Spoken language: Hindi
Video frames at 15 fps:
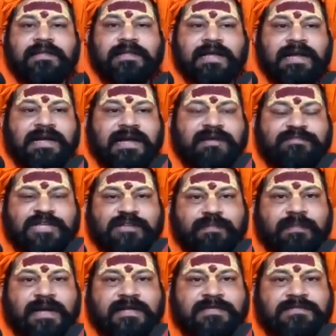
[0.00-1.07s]
दे रहे हैं रामचरित
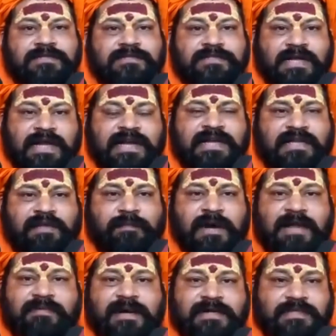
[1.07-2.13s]
मानस जलाने की
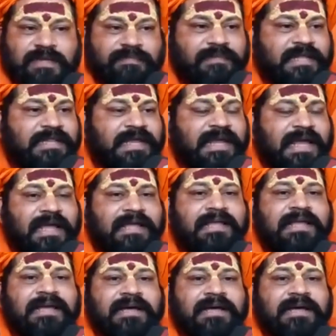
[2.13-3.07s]
बार बार धमकी दे रहे हैं